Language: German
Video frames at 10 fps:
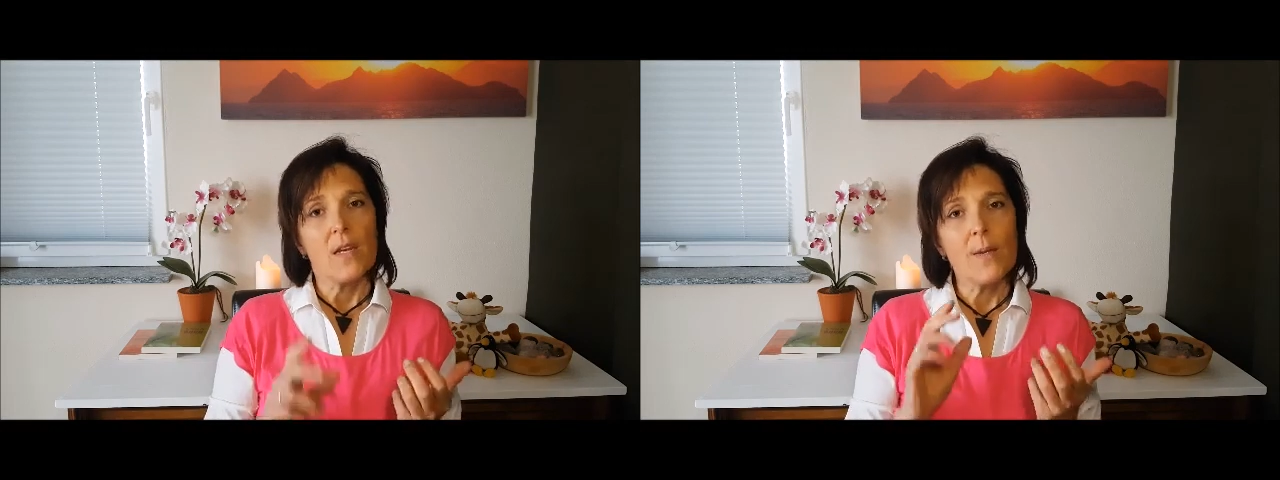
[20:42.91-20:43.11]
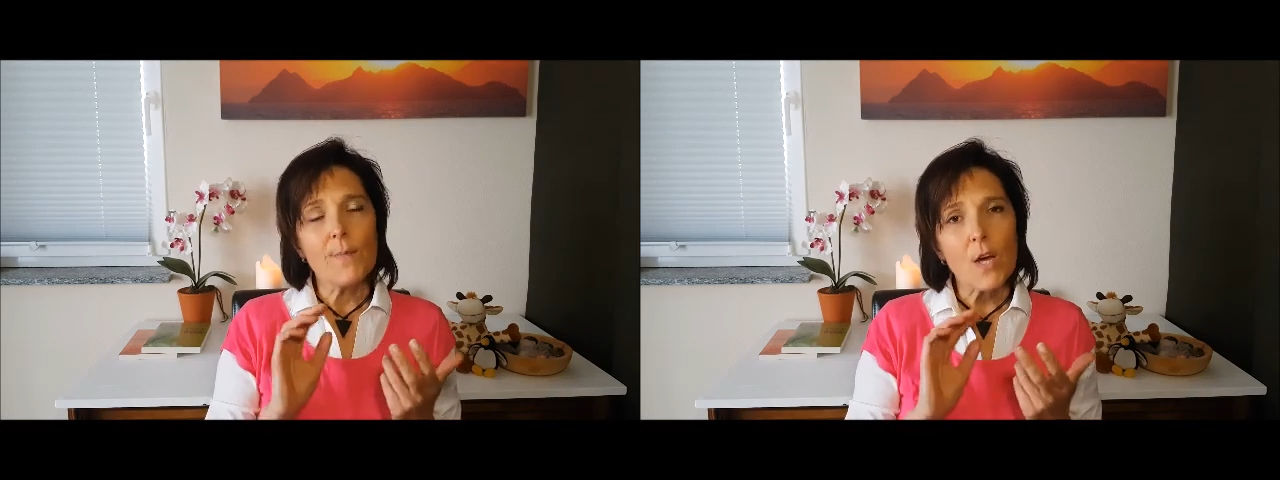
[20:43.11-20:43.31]

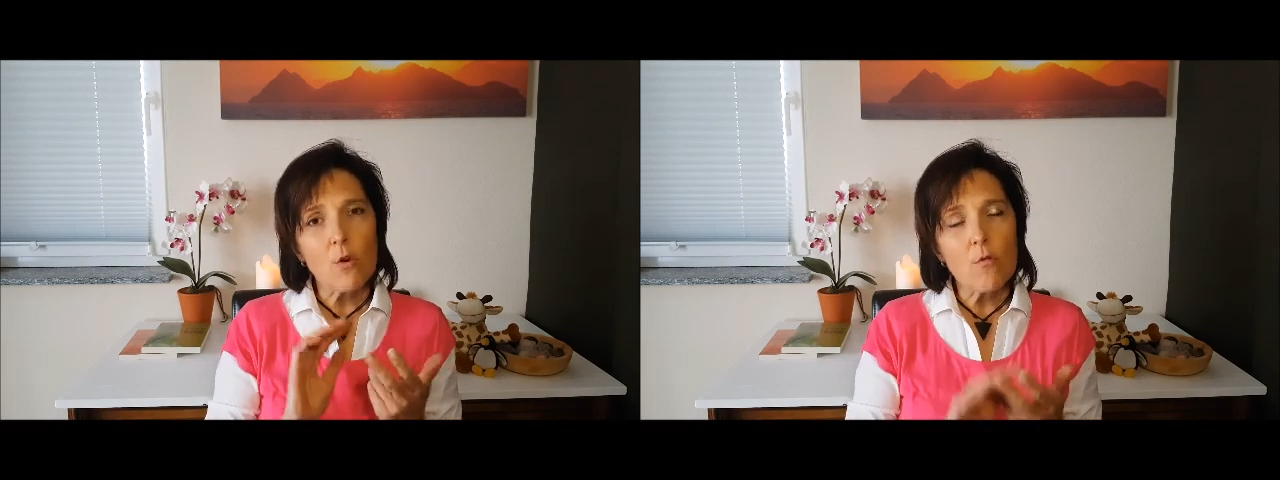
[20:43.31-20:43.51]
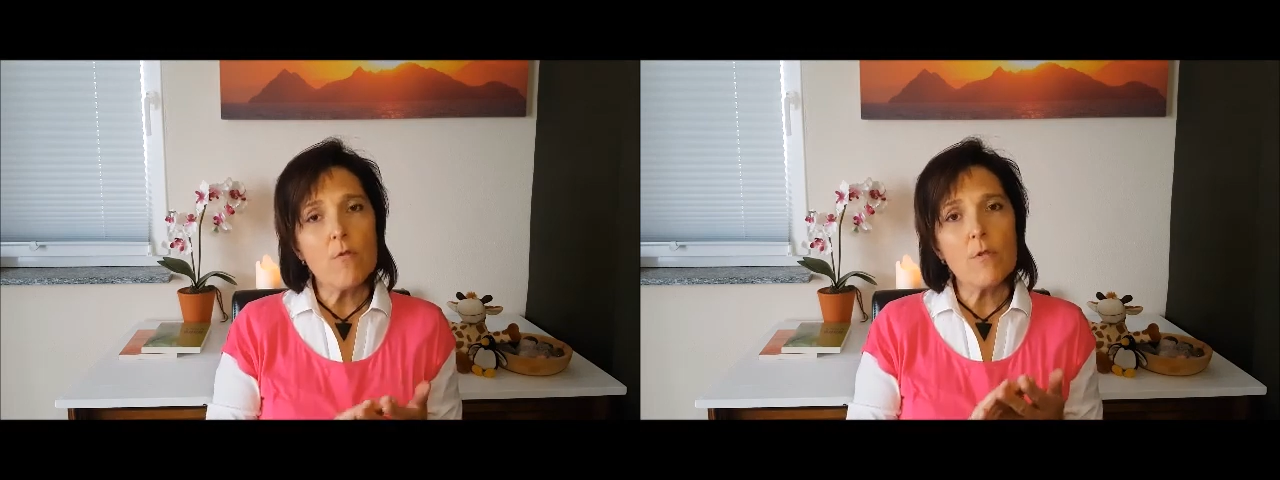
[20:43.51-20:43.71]
Nimm dir
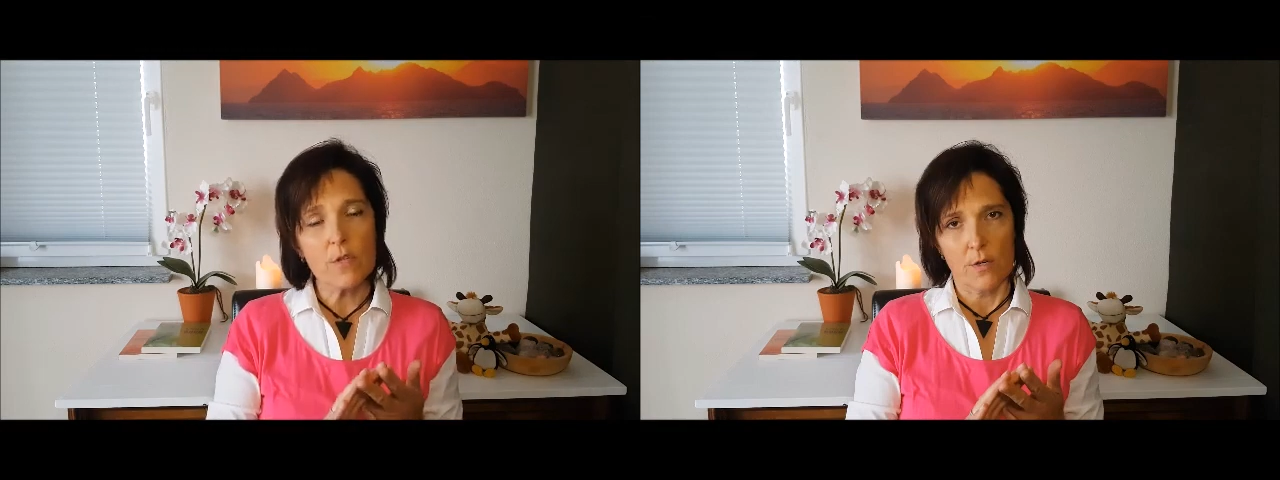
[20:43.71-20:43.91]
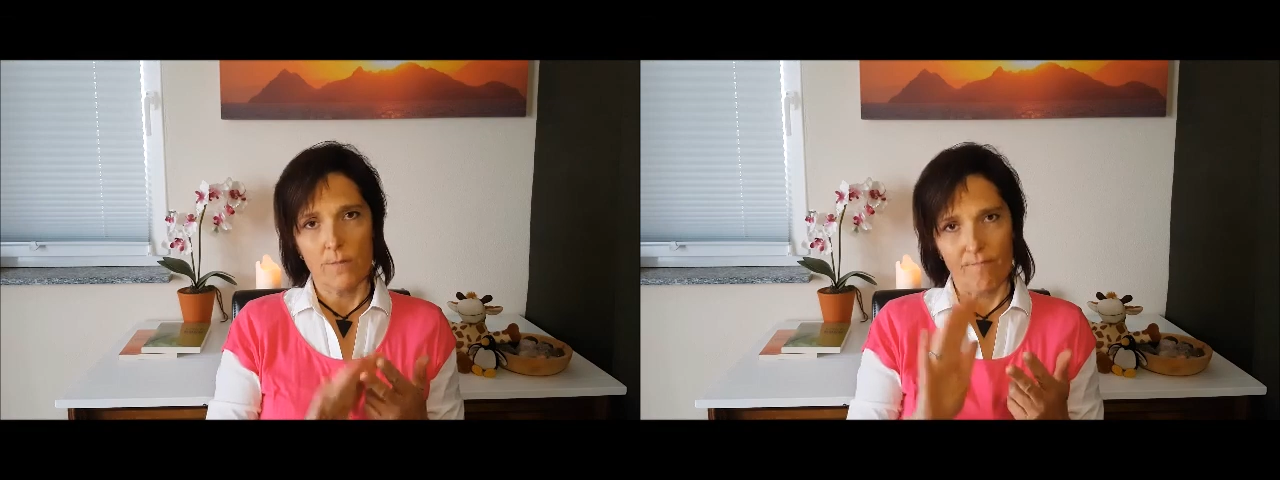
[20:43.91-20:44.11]

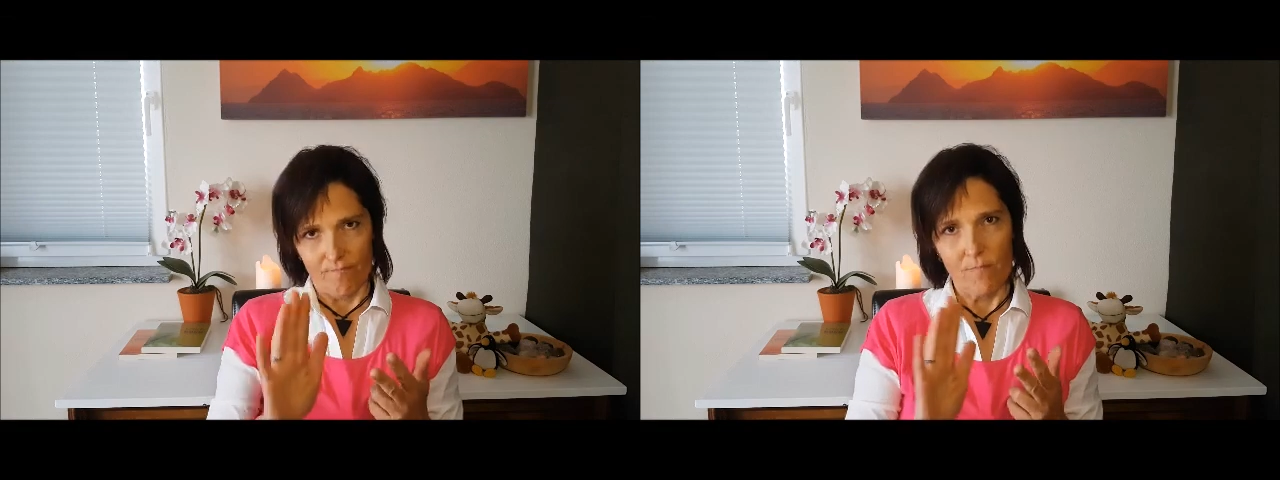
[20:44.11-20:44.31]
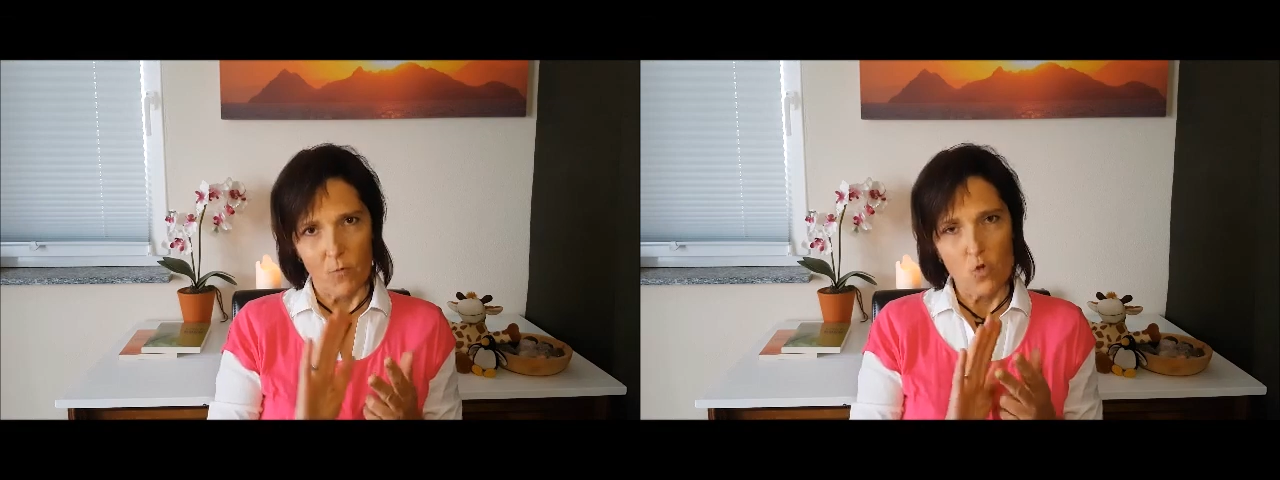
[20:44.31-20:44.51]
gut
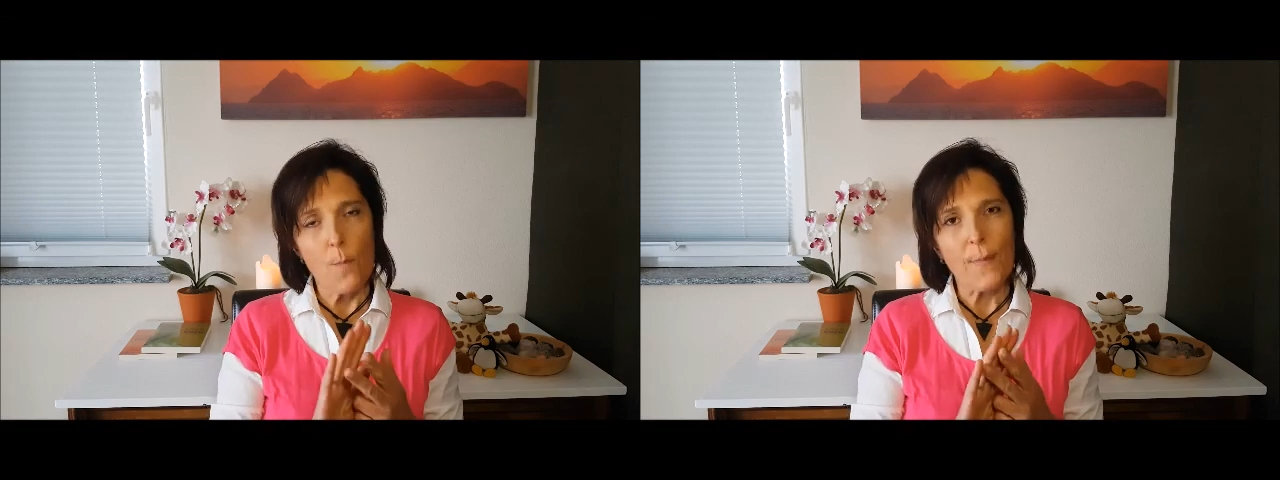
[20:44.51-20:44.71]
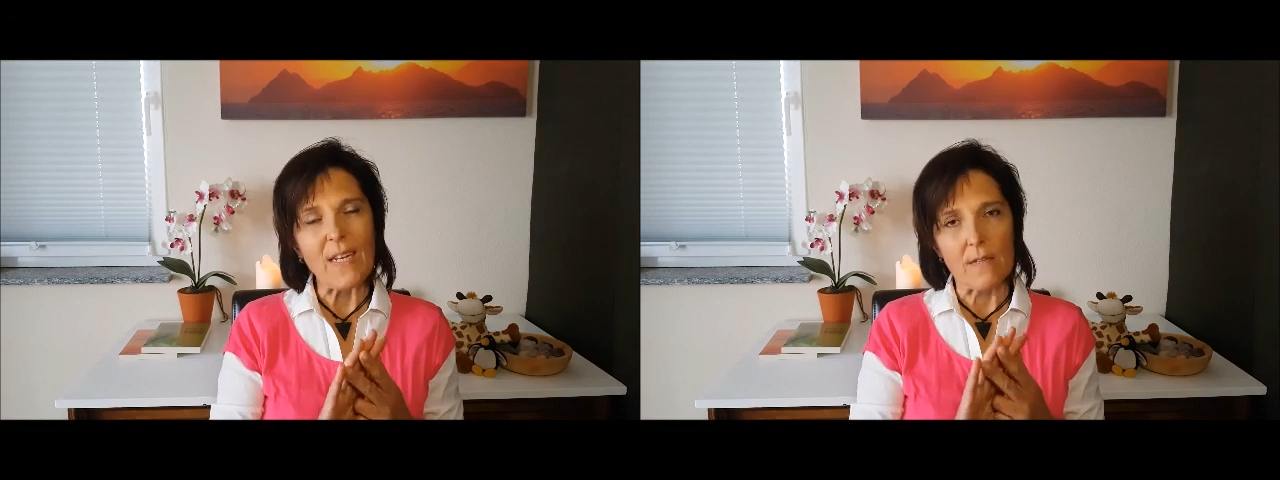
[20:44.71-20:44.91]

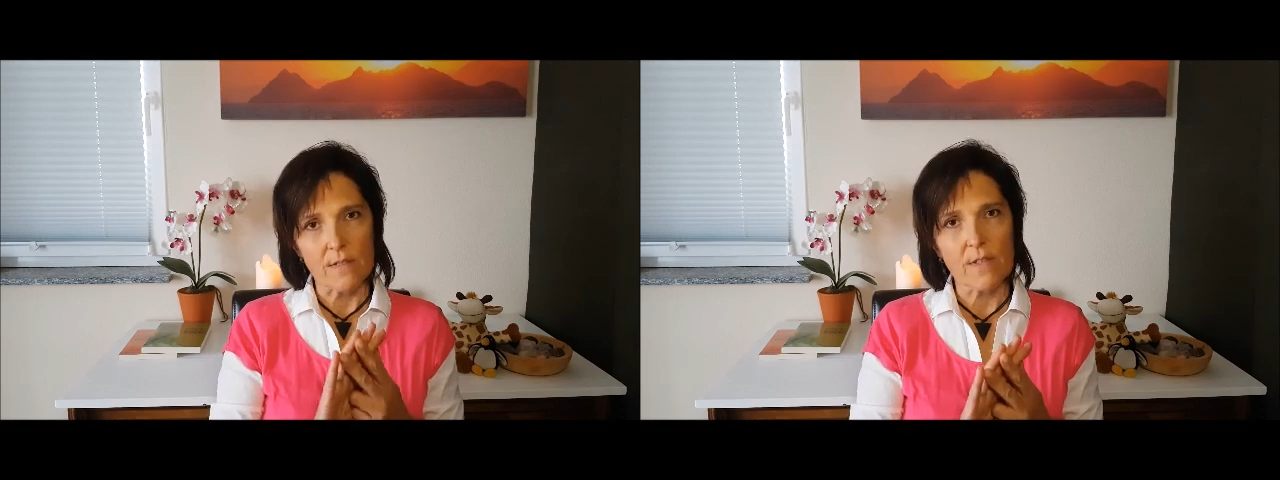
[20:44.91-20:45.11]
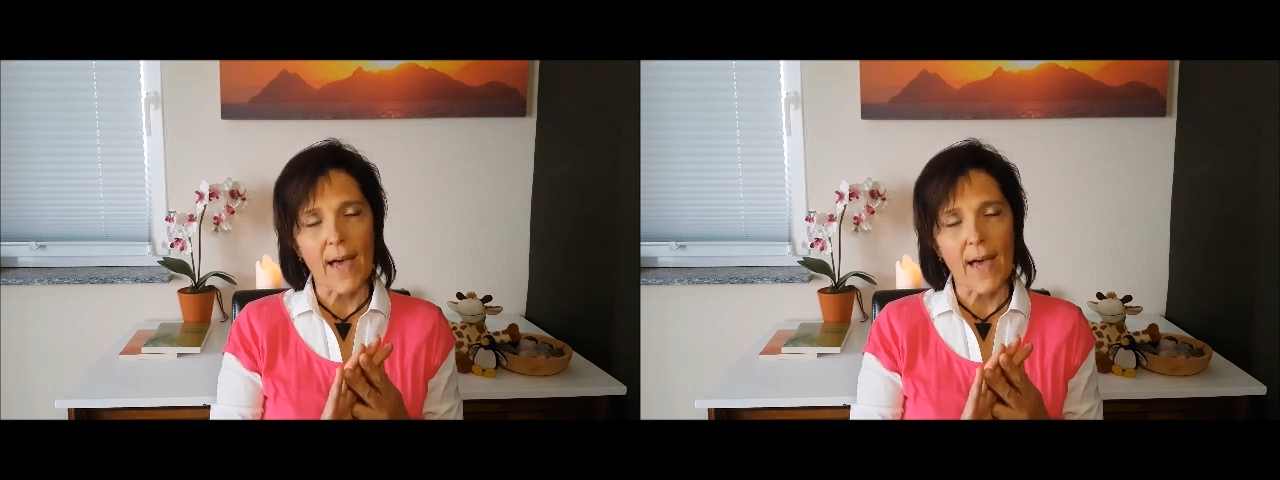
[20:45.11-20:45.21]
zumindest